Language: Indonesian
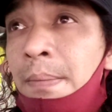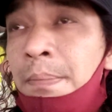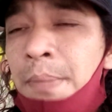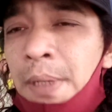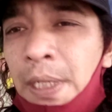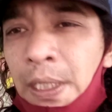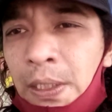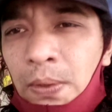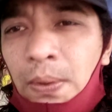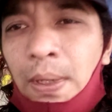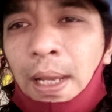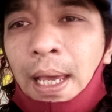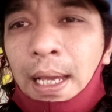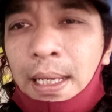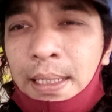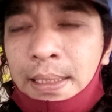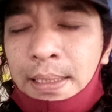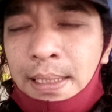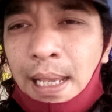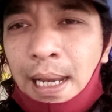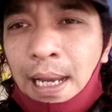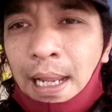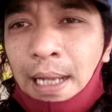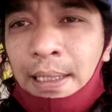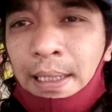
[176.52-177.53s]
Begitulah
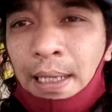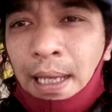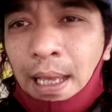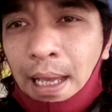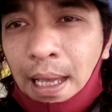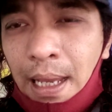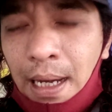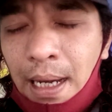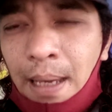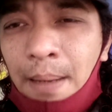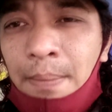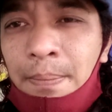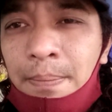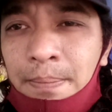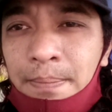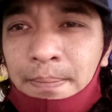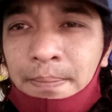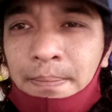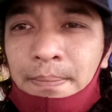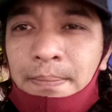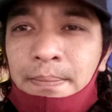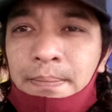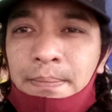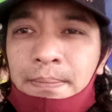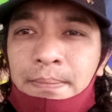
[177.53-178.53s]
jalannya alam.
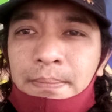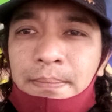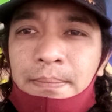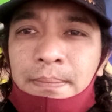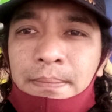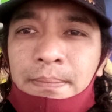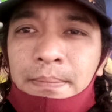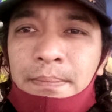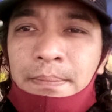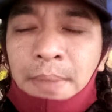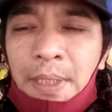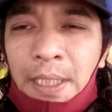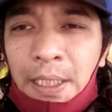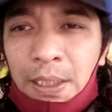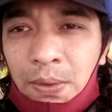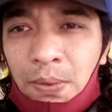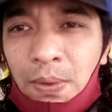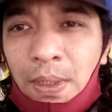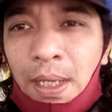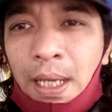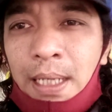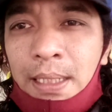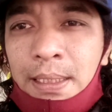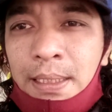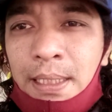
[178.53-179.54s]

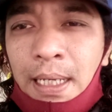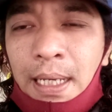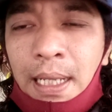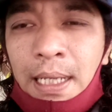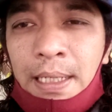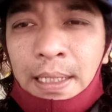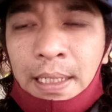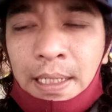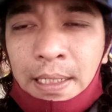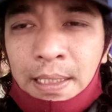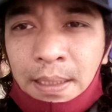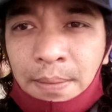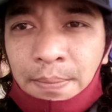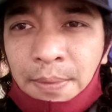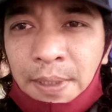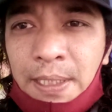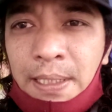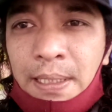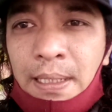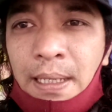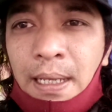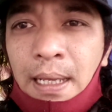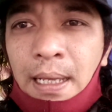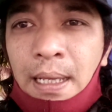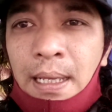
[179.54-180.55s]
Begitulah jalannya
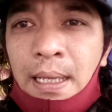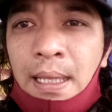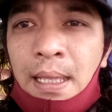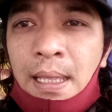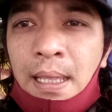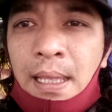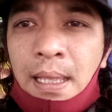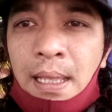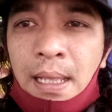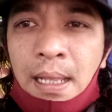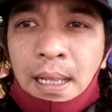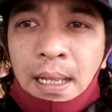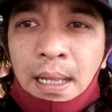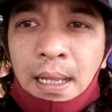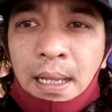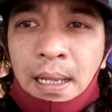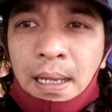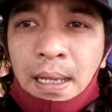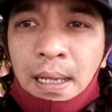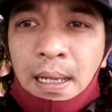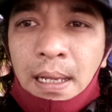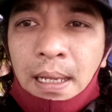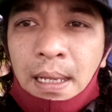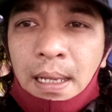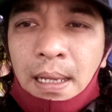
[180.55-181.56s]
semesta.
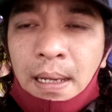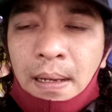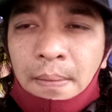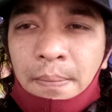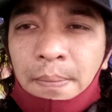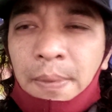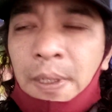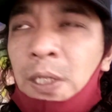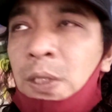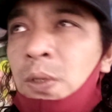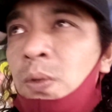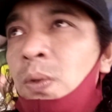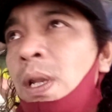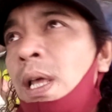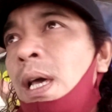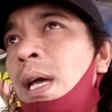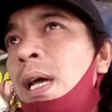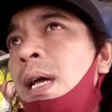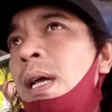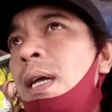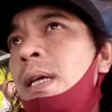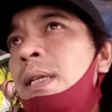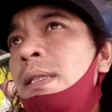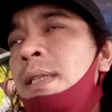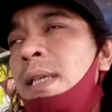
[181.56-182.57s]
Begitulah
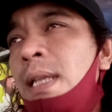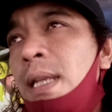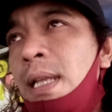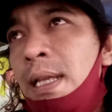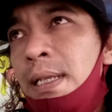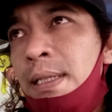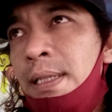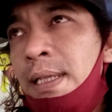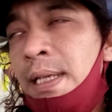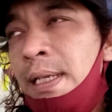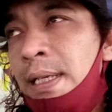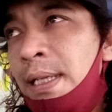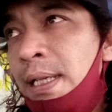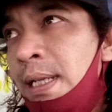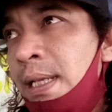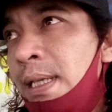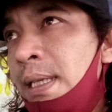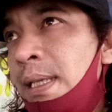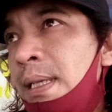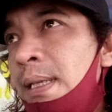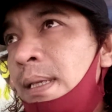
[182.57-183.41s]
jalannya diri